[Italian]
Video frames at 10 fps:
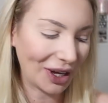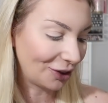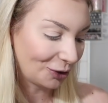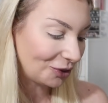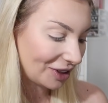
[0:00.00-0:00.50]

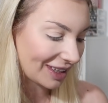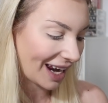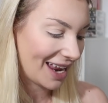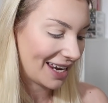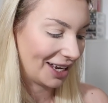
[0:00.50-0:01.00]
che tutti i
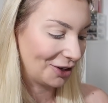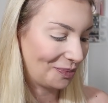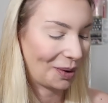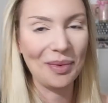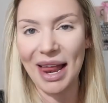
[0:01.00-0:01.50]
treni hanno
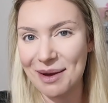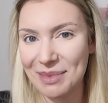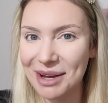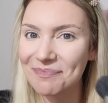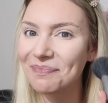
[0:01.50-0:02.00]

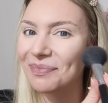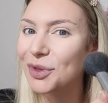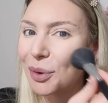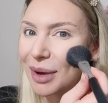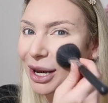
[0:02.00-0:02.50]
problemi
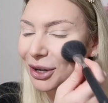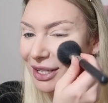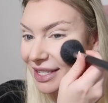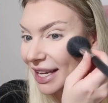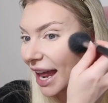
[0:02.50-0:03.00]
non me lo
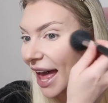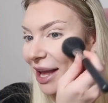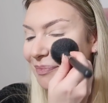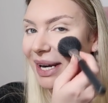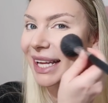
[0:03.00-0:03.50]

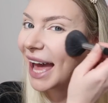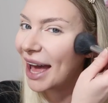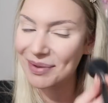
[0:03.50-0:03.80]
rischierei, perché?